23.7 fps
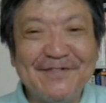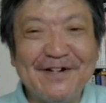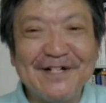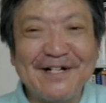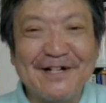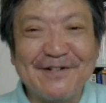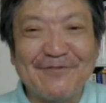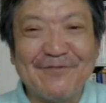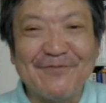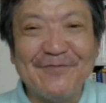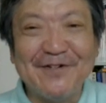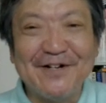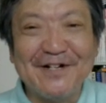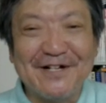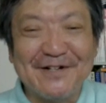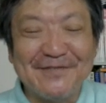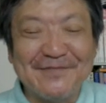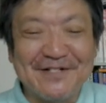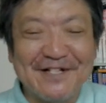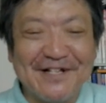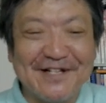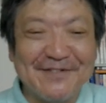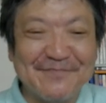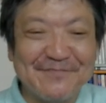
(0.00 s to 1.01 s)
パーか5%パーか
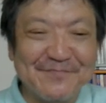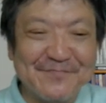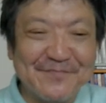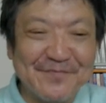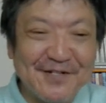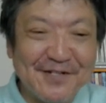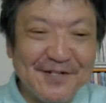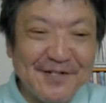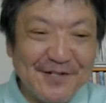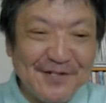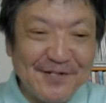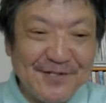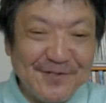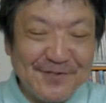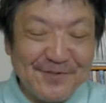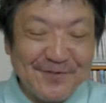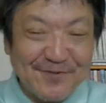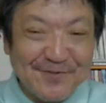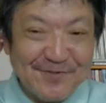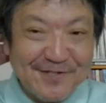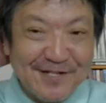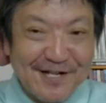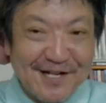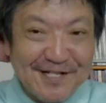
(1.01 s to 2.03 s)
みたいな
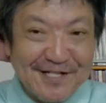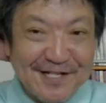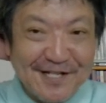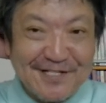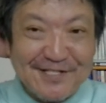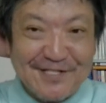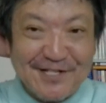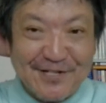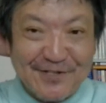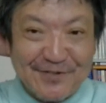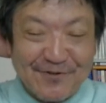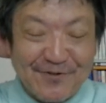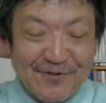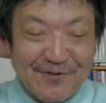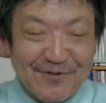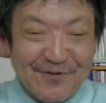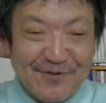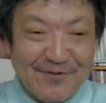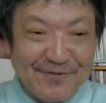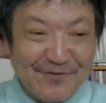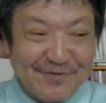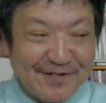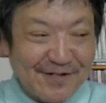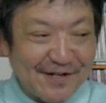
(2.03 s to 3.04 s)
そんな話で
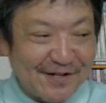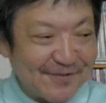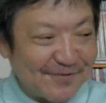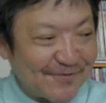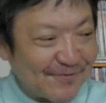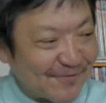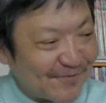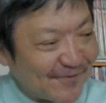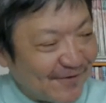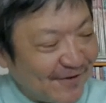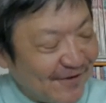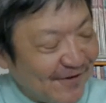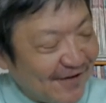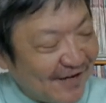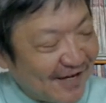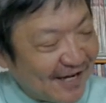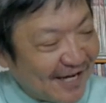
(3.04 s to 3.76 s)
しょだからその